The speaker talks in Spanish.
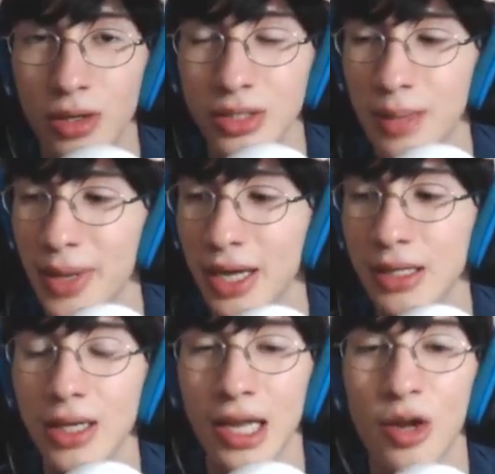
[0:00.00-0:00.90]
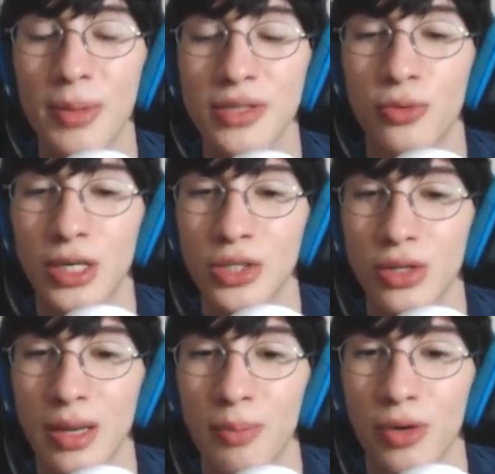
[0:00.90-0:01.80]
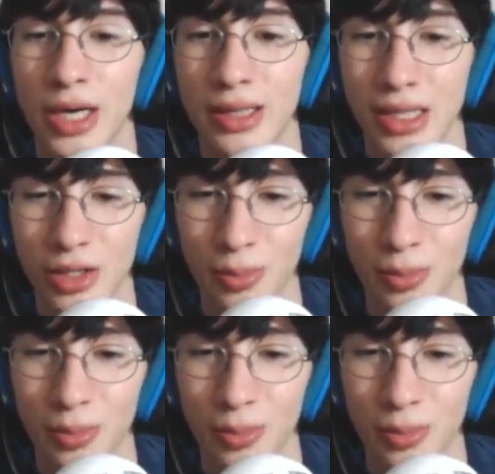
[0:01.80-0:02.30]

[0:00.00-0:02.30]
sea, me encanta que no me esfuerzo ni en poner Tato